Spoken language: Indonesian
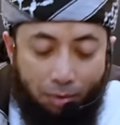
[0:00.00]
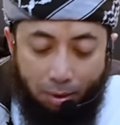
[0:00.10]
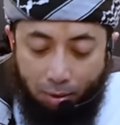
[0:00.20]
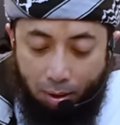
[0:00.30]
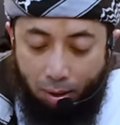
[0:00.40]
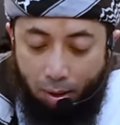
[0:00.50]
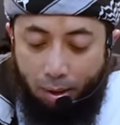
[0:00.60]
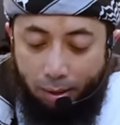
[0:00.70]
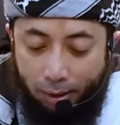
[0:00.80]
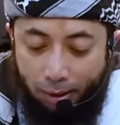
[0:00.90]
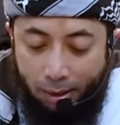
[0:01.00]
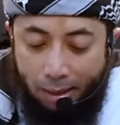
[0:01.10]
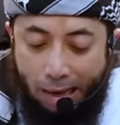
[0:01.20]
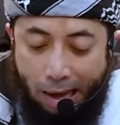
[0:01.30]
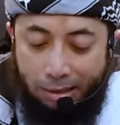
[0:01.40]
firrakhai
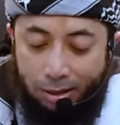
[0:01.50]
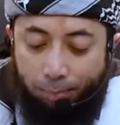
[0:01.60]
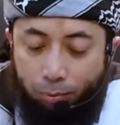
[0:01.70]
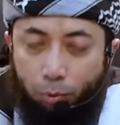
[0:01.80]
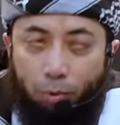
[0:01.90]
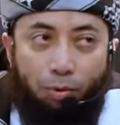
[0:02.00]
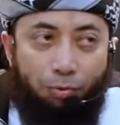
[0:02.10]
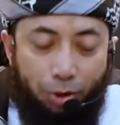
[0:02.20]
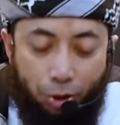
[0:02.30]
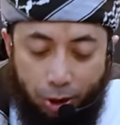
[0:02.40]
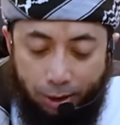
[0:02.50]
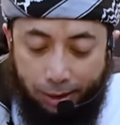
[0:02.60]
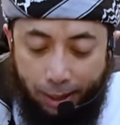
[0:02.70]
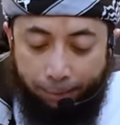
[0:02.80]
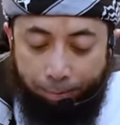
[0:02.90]
ajabtuhu fi
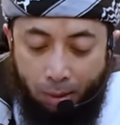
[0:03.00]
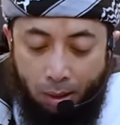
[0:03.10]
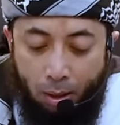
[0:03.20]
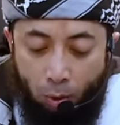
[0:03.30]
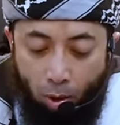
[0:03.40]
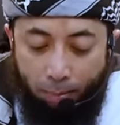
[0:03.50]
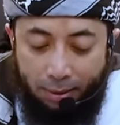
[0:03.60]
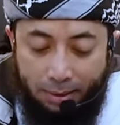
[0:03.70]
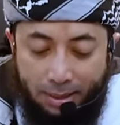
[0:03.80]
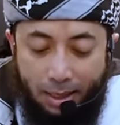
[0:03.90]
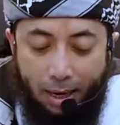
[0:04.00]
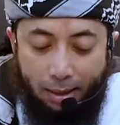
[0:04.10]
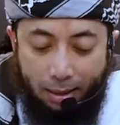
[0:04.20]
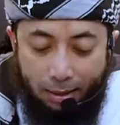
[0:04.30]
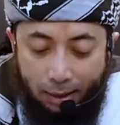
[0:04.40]
shiddah. Wa man
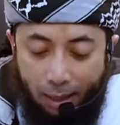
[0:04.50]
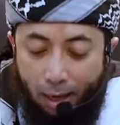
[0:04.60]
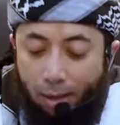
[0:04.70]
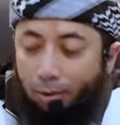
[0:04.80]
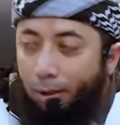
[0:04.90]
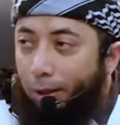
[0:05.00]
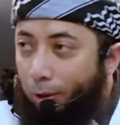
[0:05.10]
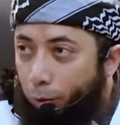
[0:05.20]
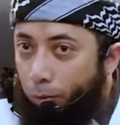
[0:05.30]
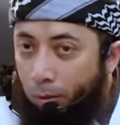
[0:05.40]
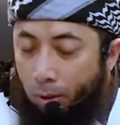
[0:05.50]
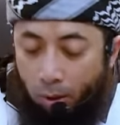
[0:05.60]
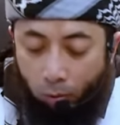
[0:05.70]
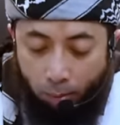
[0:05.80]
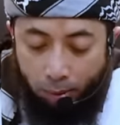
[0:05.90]
sa'alani a'taitu.
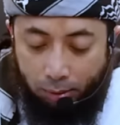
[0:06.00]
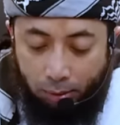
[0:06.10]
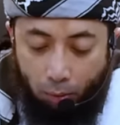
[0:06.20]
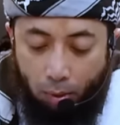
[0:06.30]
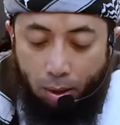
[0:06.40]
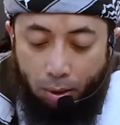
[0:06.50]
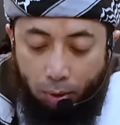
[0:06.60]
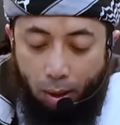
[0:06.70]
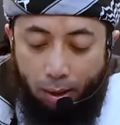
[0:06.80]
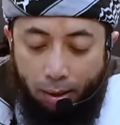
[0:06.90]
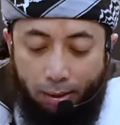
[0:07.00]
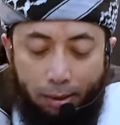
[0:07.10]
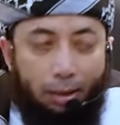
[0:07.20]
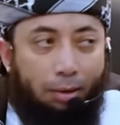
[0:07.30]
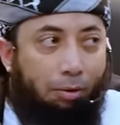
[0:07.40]
Wa man
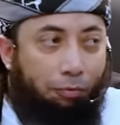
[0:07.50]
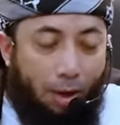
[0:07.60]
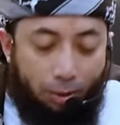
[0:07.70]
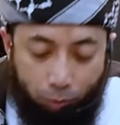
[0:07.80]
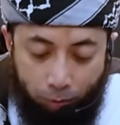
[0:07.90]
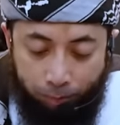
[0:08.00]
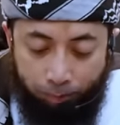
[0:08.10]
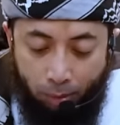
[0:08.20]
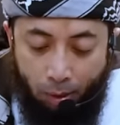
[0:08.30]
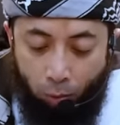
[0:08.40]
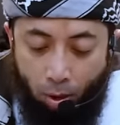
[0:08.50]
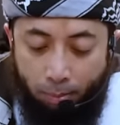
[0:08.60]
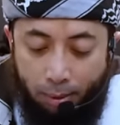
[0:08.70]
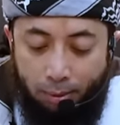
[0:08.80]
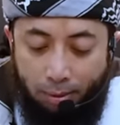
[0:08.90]
tawadha'a li rafa'tuh. Wa
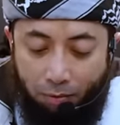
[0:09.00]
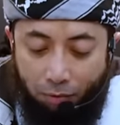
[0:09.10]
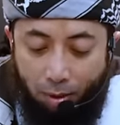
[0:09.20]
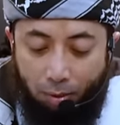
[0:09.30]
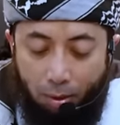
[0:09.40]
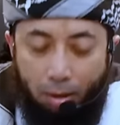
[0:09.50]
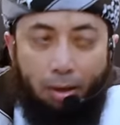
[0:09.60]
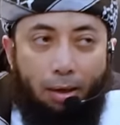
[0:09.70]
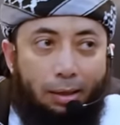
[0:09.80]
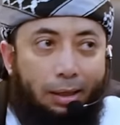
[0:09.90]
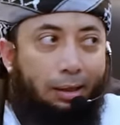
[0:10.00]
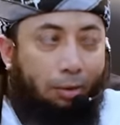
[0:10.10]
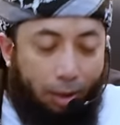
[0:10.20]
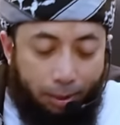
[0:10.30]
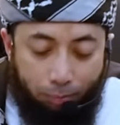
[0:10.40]
man tafarraga li
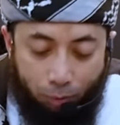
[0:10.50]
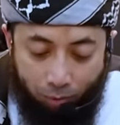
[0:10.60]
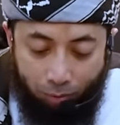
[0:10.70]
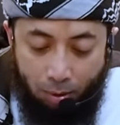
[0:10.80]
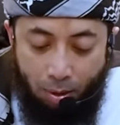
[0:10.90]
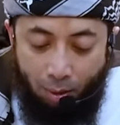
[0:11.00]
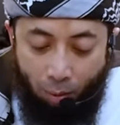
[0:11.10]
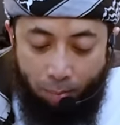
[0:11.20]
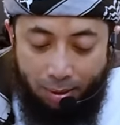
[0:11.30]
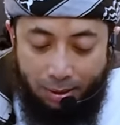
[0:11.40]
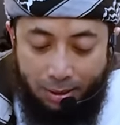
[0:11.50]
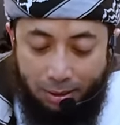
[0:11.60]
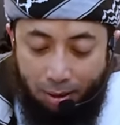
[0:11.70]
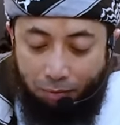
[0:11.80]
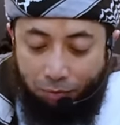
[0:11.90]
rahimtu. Wa man
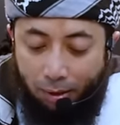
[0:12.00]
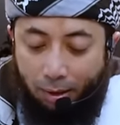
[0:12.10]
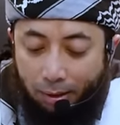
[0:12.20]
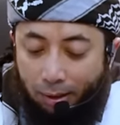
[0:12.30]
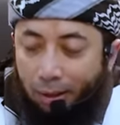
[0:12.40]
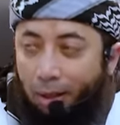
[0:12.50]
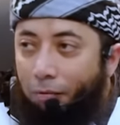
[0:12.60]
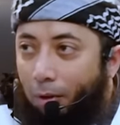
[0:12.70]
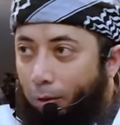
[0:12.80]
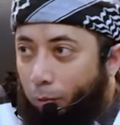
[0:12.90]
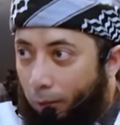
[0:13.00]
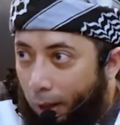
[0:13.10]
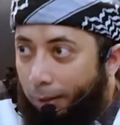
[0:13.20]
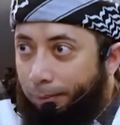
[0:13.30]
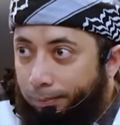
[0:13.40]
istagfarani
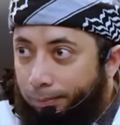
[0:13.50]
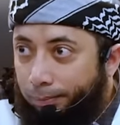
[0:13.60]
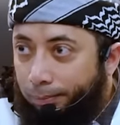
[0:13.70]
gafartulah.